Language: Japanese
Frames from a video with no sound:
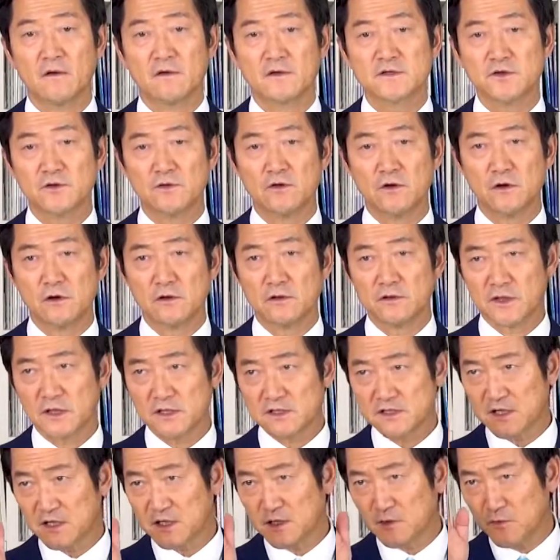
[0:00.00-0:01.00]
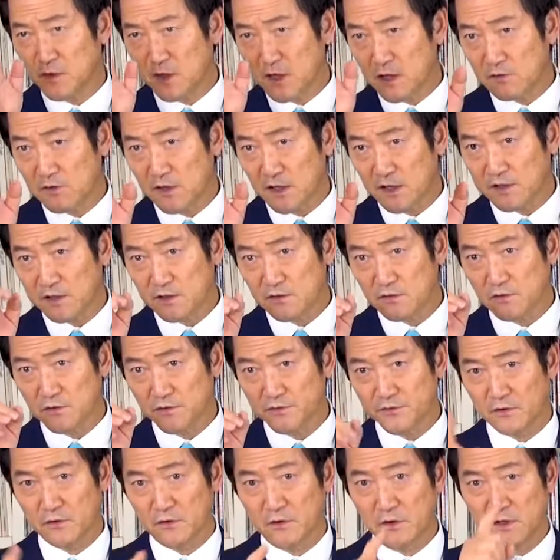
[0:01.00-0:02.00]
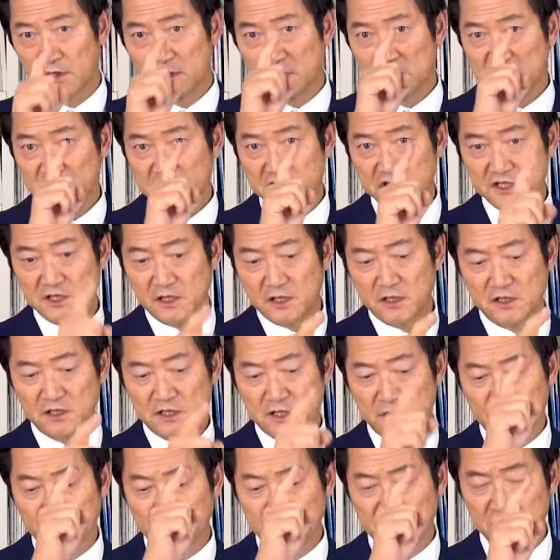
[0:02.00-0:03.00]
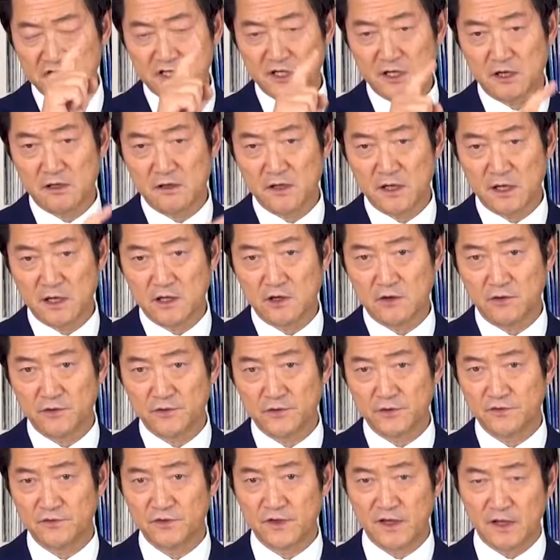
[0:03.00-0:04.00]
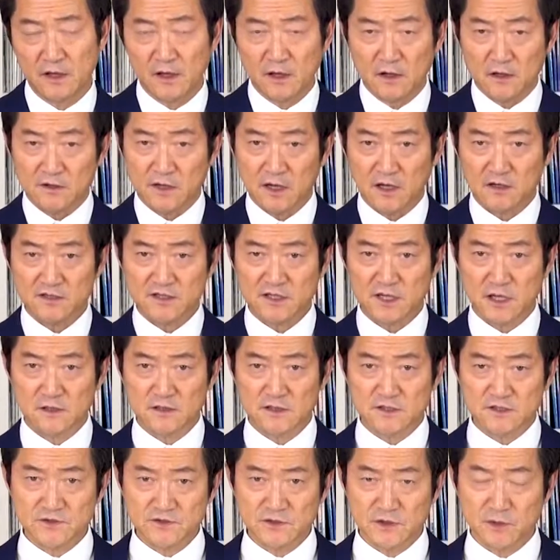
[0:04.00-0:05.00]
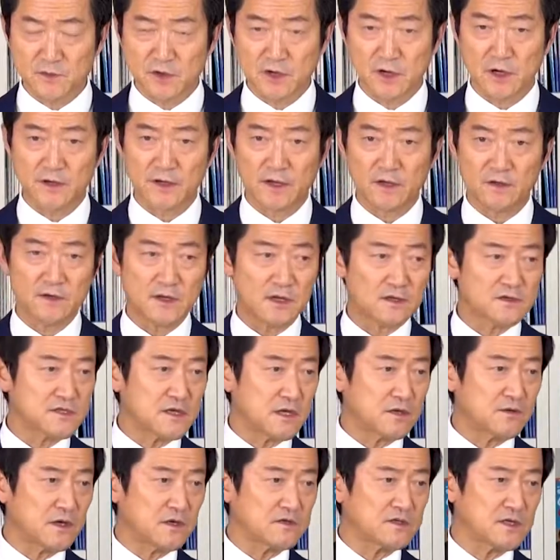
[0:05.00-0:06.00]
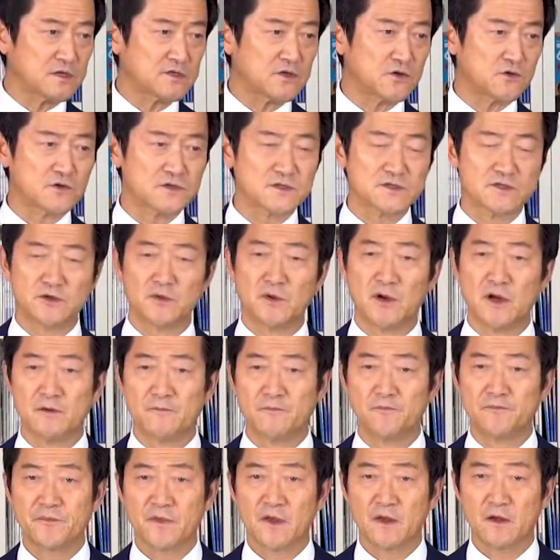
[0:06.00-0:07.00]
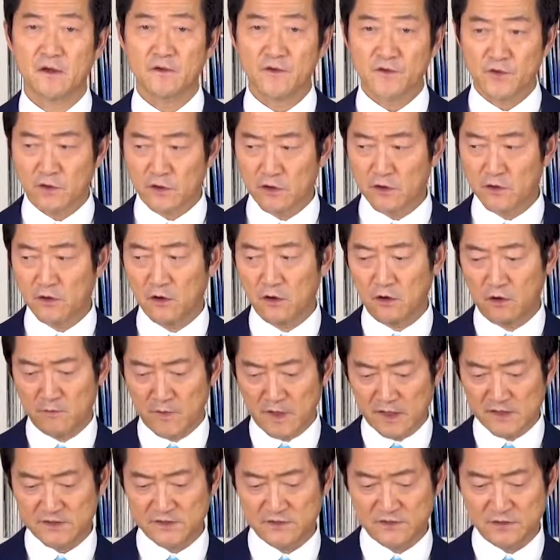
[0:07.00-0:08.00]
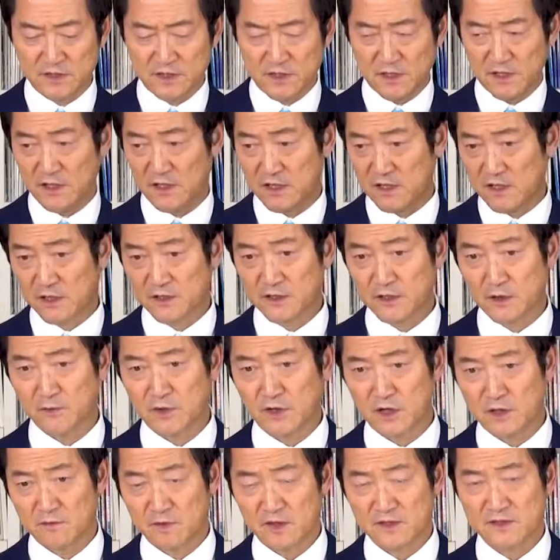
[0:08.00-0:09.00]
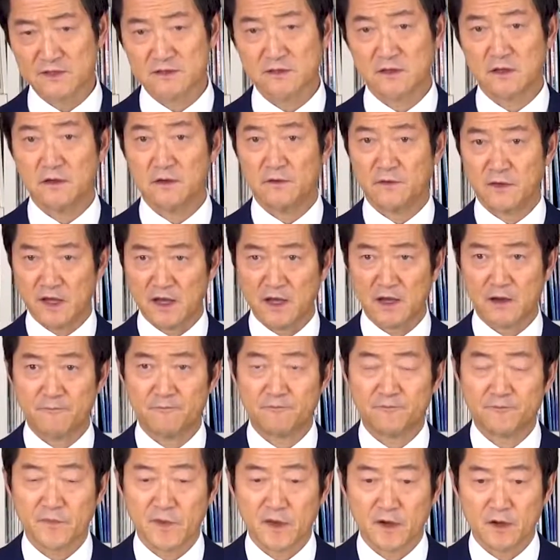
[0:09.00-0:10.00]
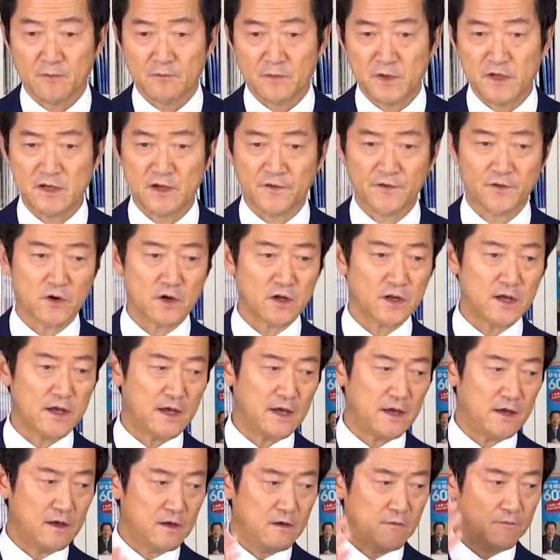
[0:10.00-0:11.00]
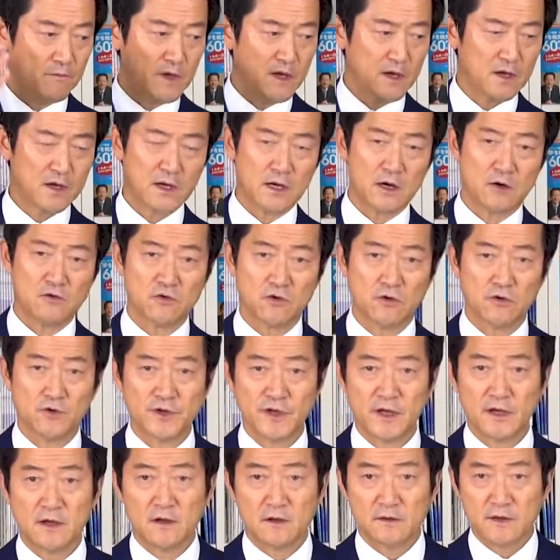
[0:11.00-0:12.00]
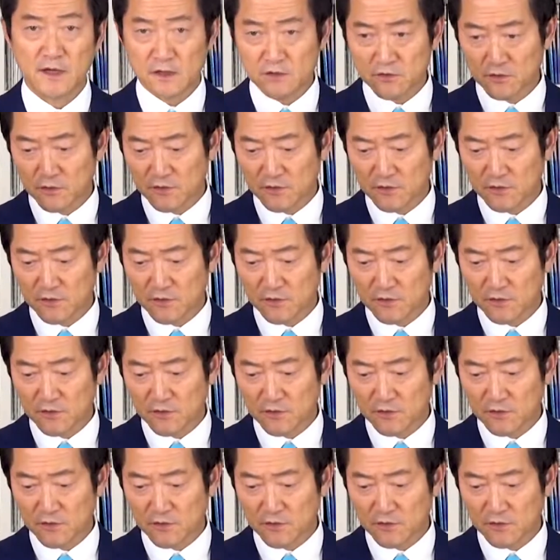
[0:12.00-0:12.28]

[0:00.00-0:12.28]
その助けてもらう相手のことを支援者と支援内容と言って、たくさん作ってもらうね。たくさんたくさんそれを作ってもらう。それをまず、えやってもらいます。ねみんなそれね、目から鱗で、なる